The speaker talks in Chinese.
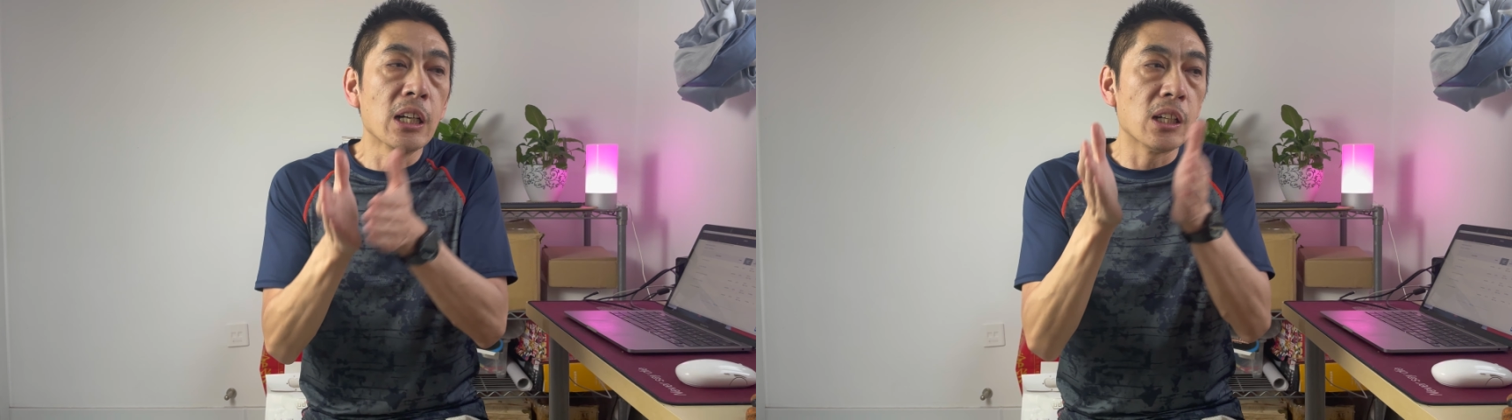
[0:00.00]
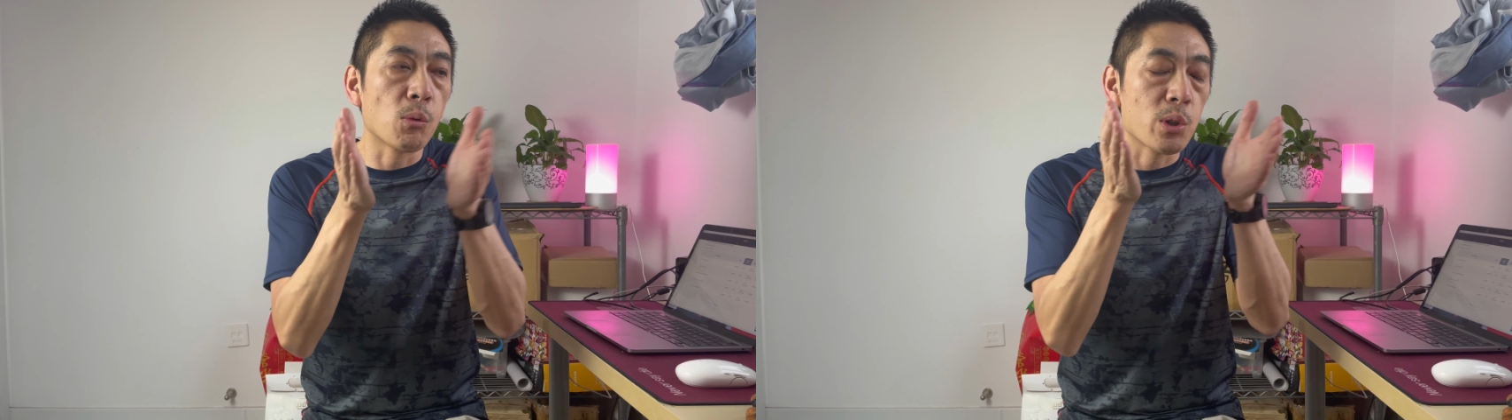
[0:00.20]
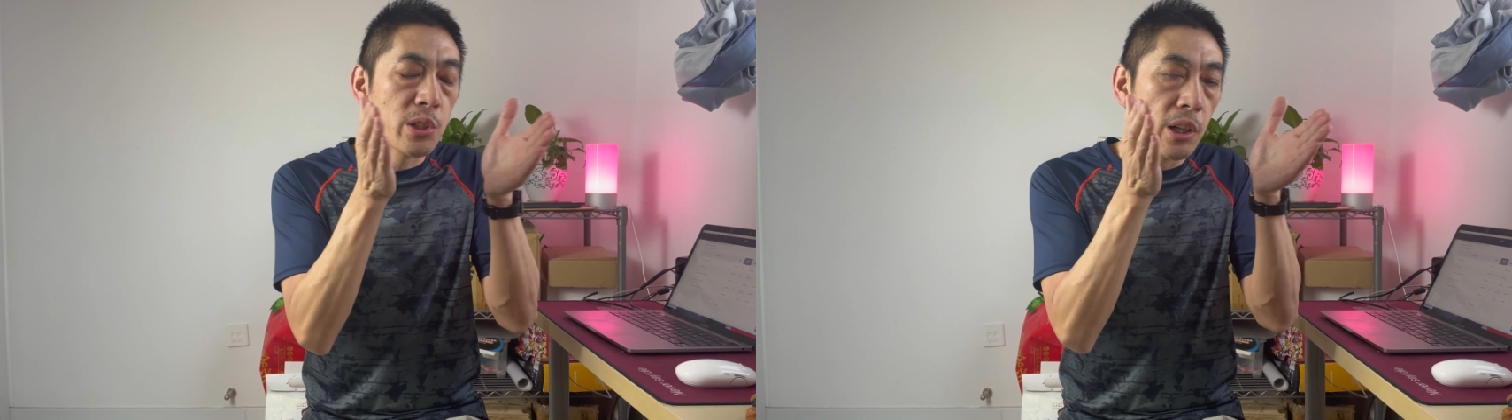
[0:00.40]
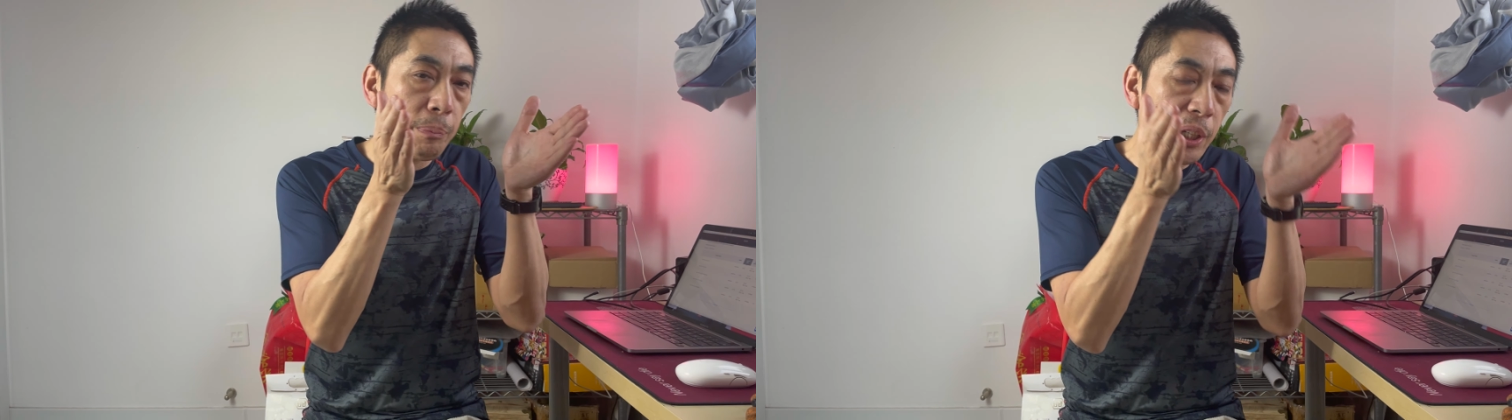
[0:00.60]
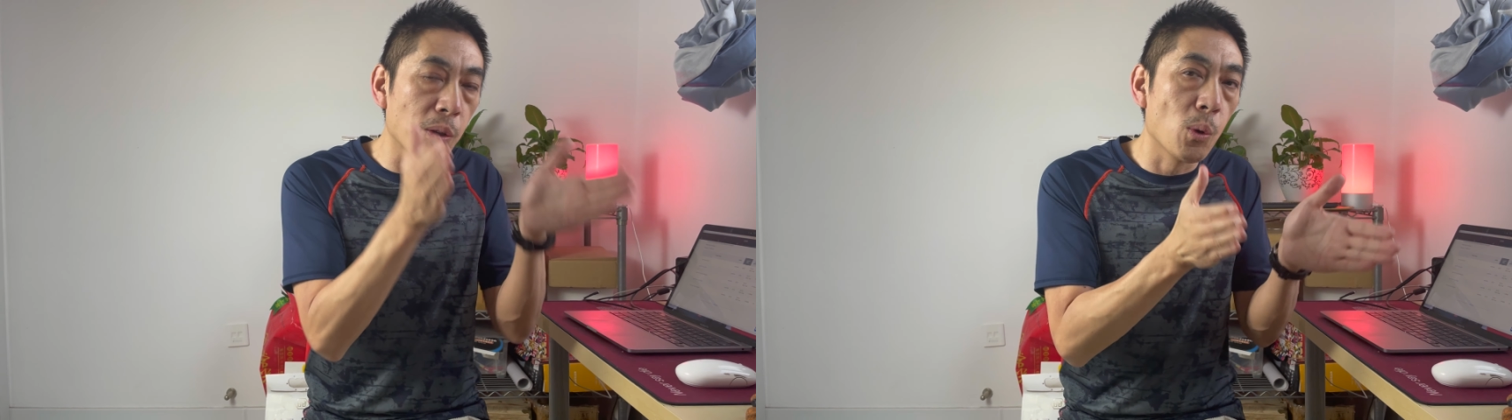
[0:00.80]
呃，我知道
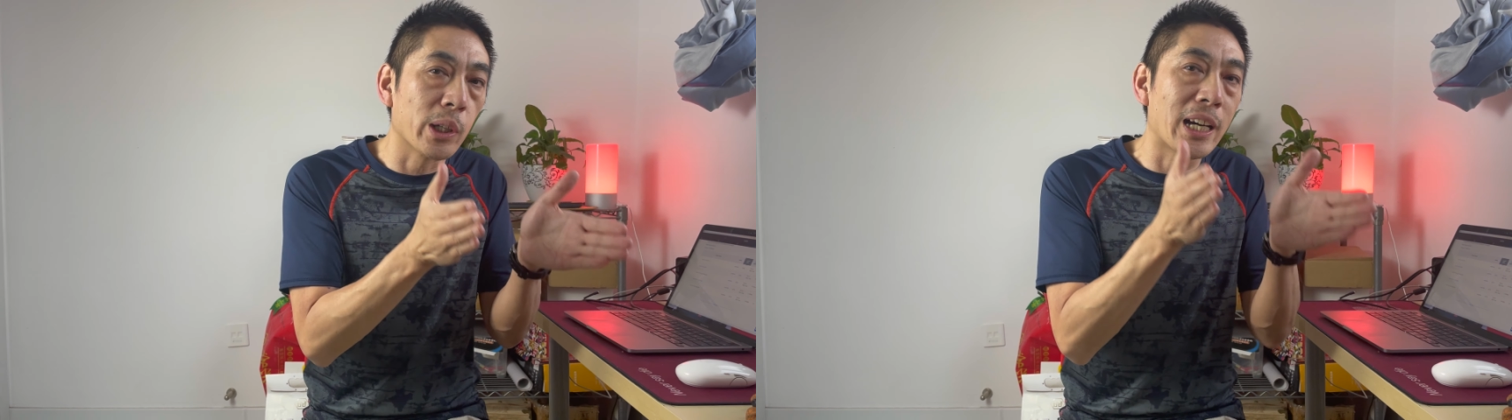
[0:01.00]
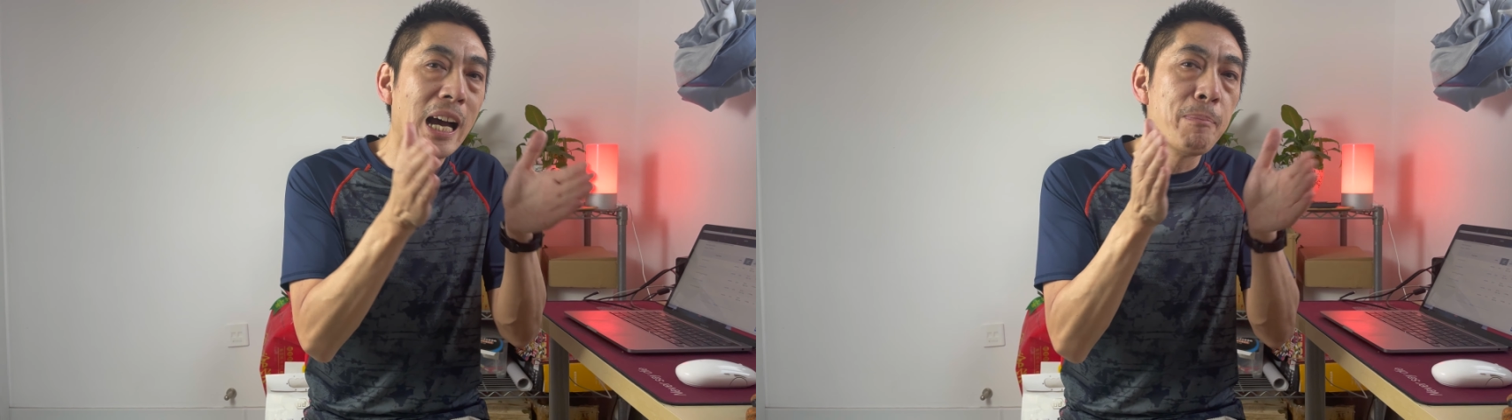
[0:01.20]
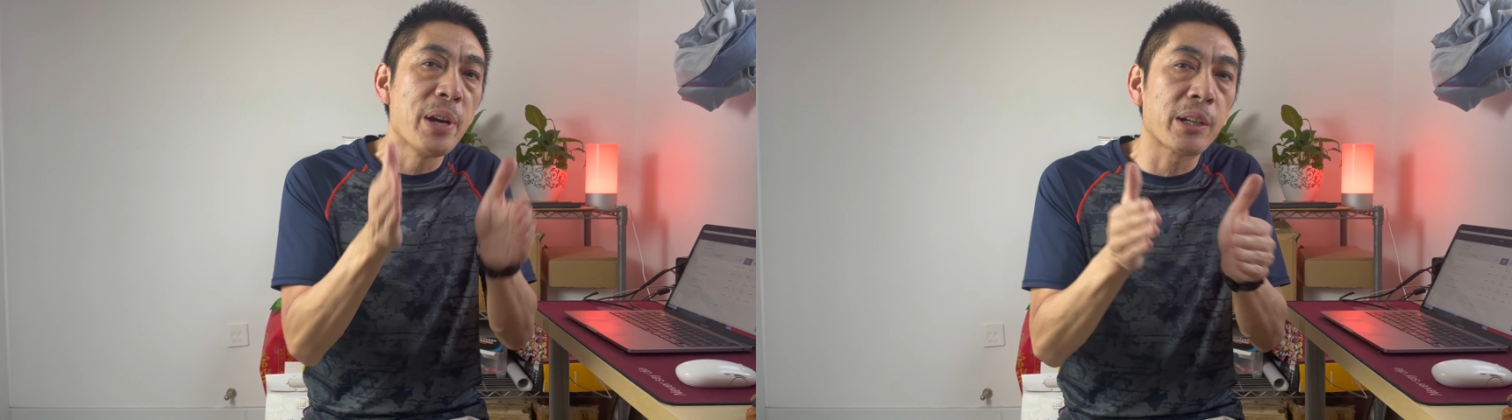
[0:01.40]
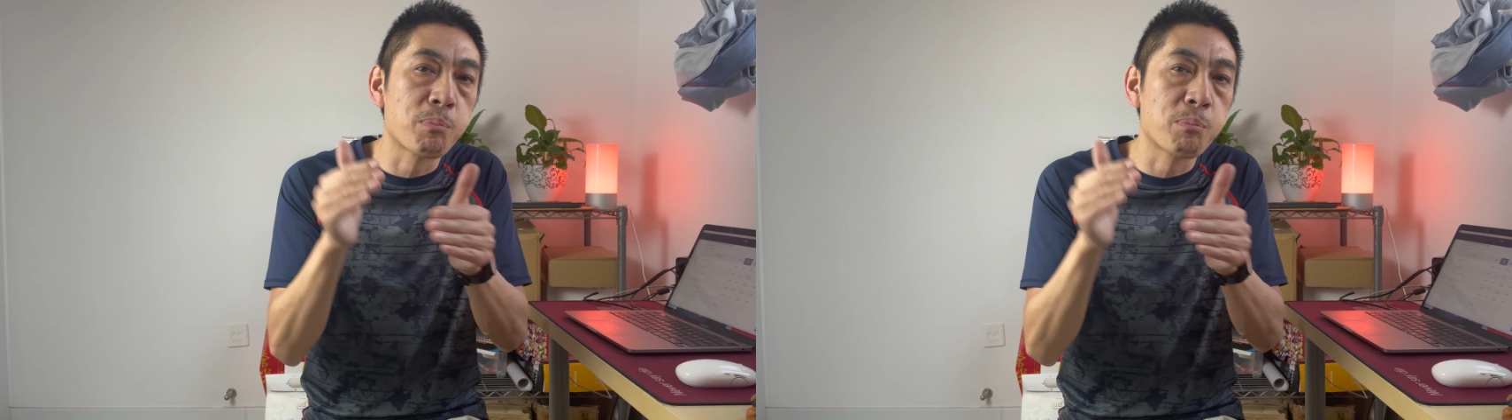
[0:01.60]
苹果的 iPad